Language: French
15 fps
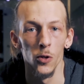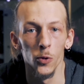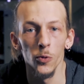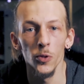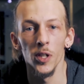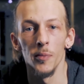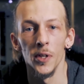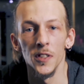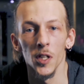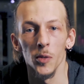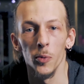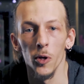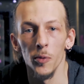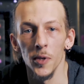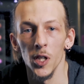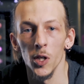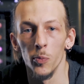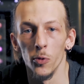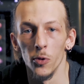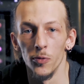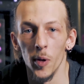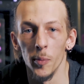le coût des matières premières
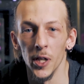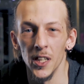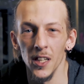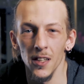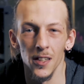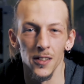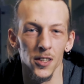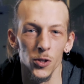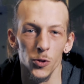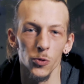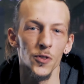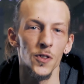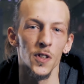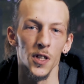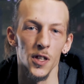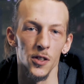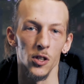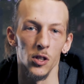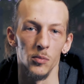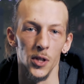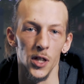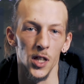pour le fabriquer était juste
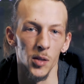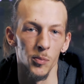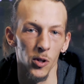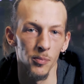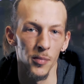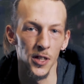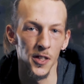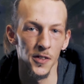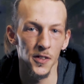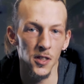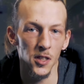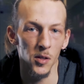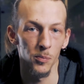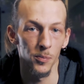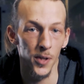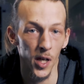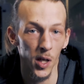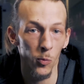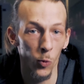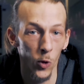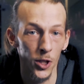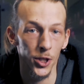énorme, et les bandes magnétiques,
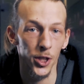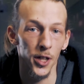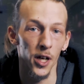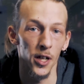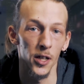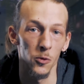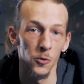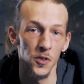bien moins chères à la